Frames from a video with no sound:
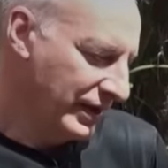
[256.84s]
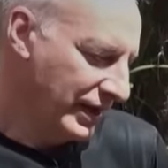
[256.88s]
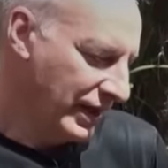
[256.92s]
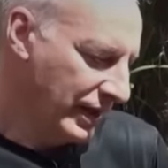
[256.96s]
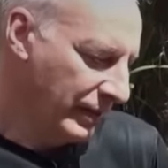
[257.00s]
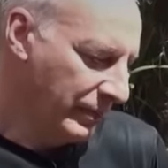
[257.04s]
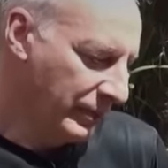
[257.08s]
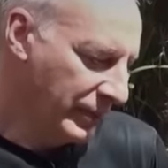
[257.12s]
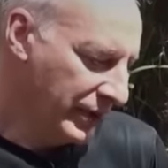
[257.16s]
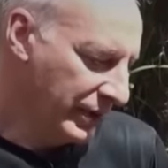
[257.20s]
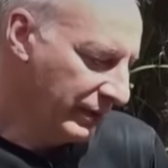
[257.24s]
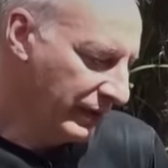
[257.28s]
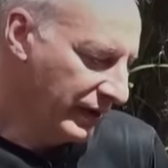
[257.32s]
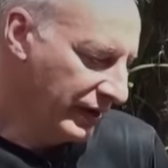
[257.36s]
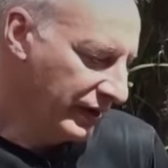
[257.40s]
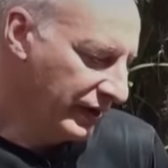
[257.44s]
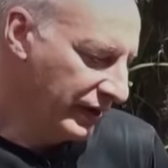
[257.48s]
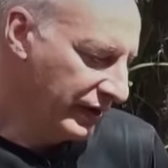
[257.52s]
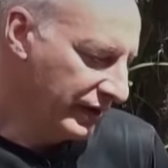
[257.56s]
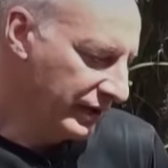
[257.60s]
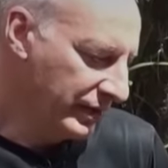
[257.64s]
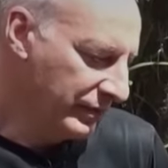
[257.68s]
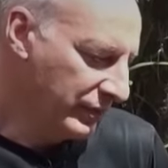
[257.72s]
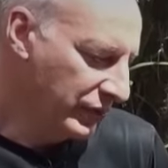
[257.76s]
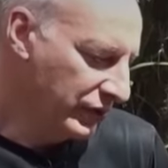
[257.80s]
en las pruebas
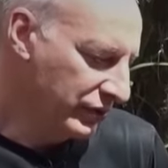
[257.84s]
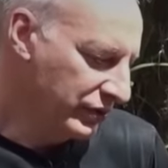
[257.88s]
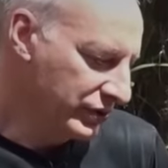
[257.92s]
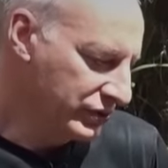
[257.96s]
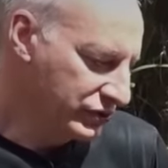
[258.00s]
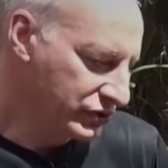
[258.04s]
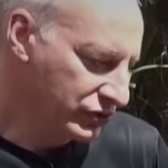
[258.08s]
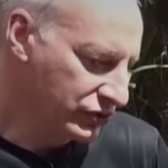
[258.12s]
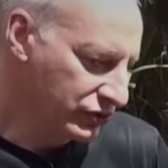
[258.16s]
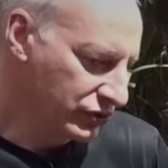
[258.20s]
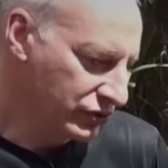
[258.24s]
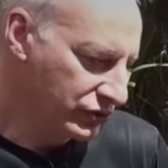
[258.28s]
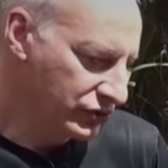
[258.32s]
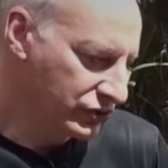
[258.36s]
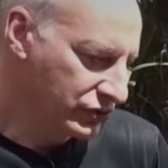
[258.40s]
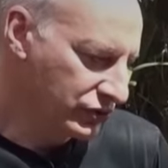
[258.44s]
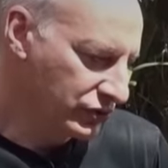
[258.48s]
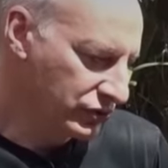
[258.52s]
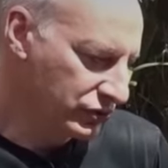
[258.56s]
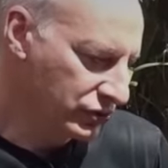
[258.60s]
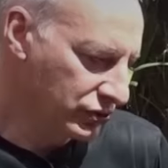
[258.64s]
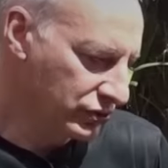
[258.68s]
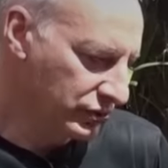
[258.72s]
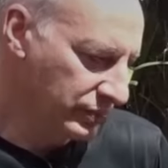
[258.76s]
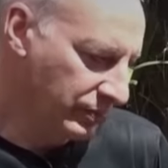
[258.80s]
que les hemos hecho
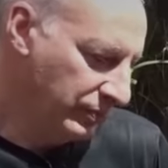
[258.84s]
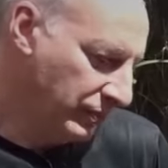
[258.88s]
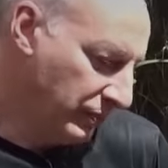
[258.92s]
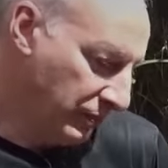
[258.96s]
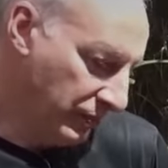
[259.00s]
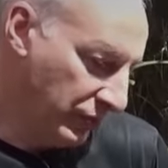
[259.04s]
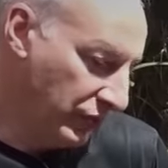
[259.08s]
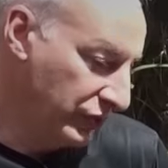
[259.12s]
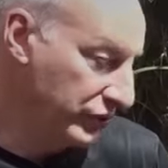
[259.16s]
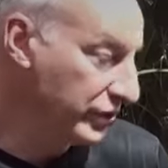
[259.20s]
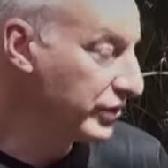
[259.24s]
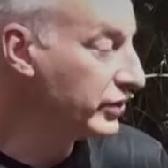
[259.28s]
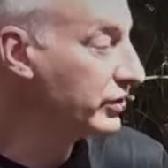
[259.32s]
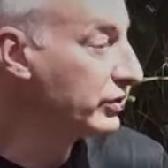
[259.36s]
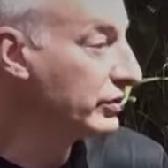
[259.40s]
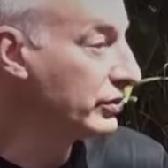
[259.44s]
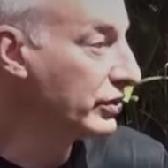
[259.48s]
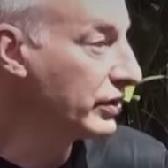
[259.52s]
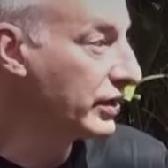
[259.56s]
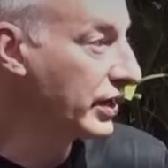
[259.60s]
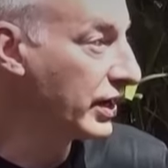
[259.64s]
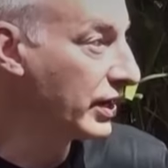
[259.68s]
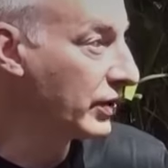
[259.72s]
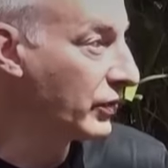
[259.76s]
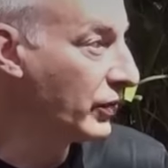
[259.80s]
nosotros,
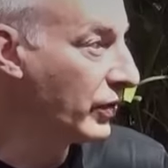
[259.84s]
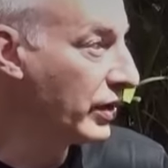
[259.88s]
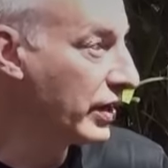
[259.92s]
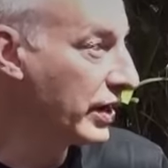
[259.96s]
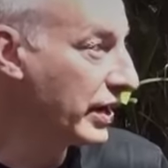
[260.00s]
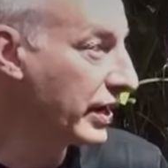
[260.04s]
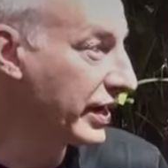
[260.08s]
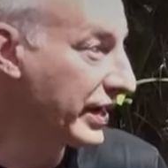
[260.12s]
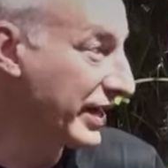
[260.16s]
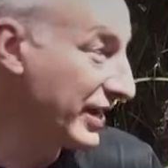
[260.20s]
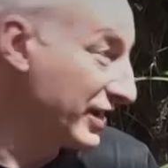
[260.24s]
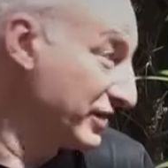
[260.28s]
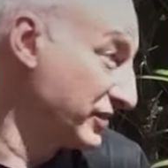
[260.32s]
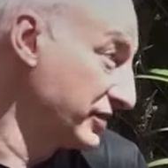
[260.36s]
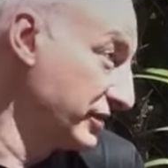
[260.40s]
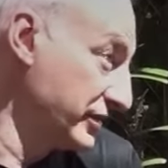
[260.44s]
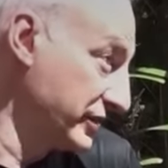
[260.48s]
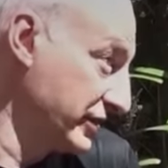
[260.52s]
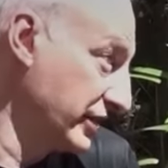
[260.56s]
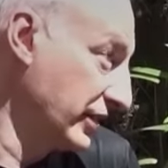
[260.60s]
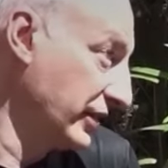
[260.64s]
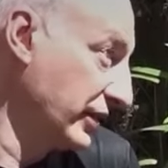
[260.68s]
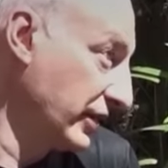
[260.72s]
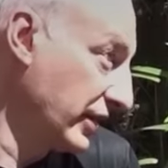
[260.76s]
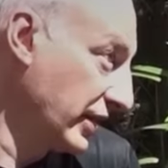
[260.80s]
poniendo el agua a casi
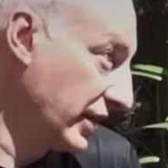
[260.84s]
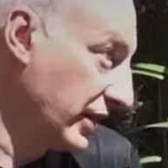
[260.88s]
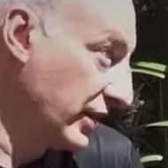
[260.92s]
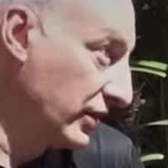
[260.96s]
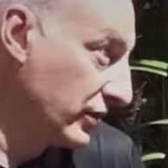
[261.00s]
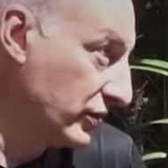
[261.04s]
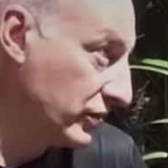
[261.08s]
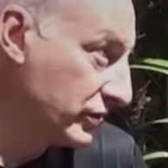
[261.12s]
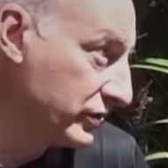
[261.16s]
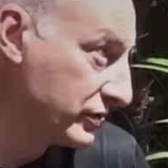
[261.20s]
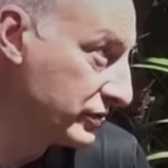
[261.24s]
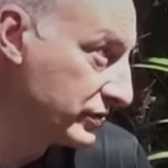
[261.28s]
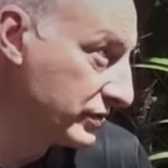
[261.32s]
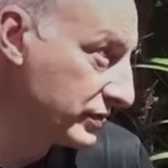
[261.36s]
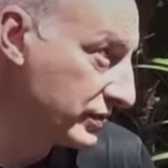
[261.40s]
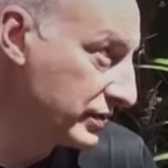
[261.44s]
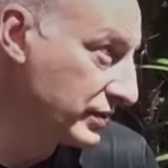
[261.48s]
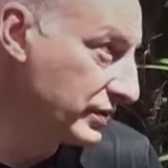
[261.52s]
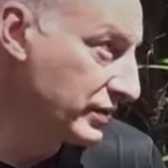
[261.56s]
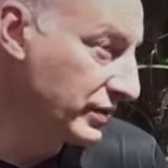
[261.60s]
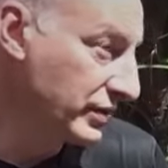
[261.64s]
100 grados,